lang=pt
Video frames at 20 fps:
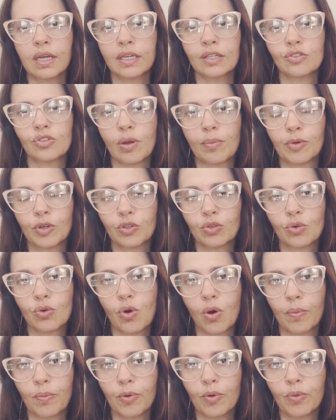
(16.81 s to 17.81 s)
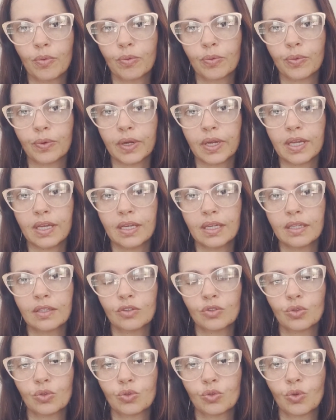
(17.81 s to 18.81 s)
Isso é muito comum em
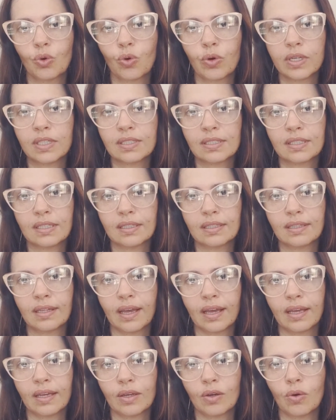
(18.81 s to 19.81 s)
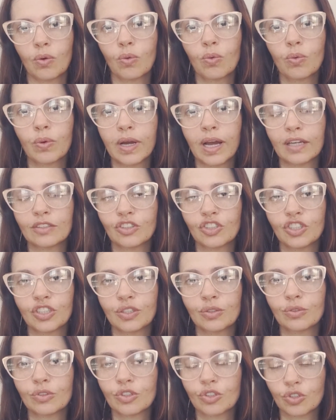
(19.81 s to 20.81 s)
tutores que têm um
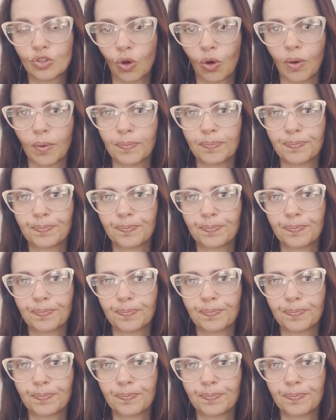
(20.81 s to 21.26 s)
gatinho só.